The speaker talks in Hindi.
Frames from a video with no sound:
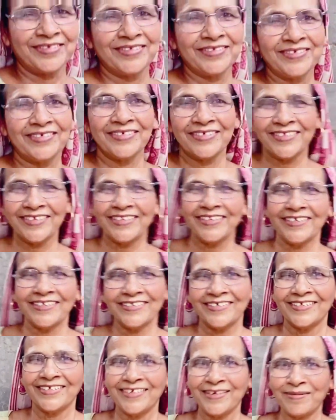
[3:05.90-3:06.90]
तो जाऊँ ना
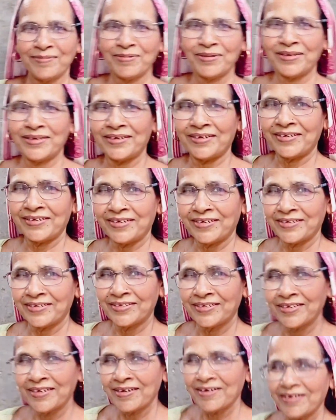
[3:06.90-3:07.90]
वे जाएंगे सब
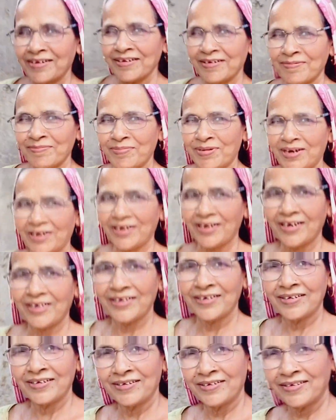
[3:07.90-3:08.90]
पापा हर
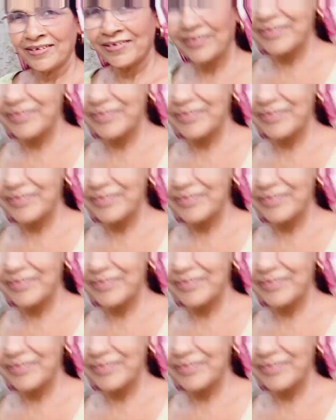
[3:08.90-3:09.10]
जाएंगे